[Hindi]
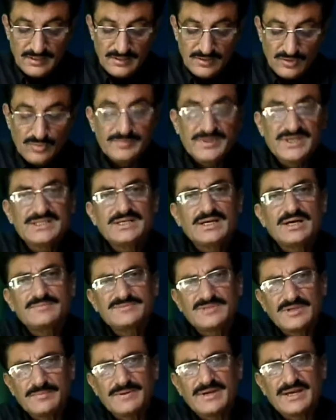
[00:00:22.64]
उम्मीद है आप
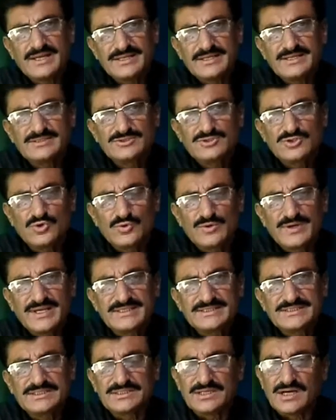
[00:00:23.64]
सब खैरियत से होंगे
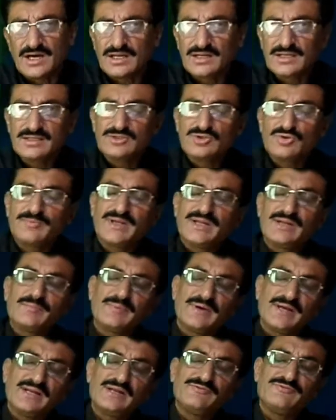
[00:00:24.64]
सितार की जो मैंने
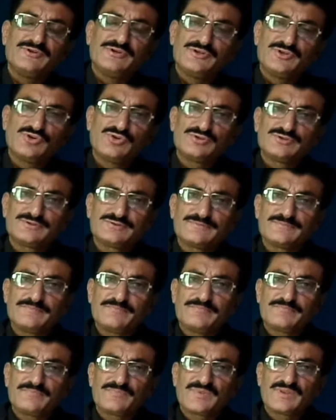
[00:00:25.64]
पहले वीडियोस
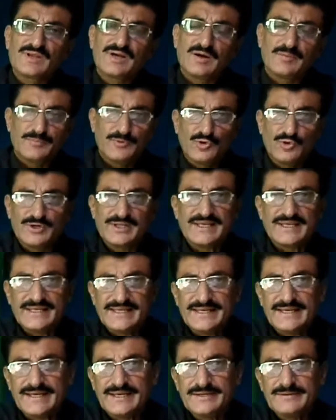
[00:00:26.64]
अपलोड की
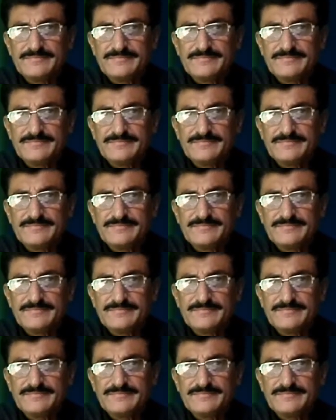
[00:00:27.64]
हैं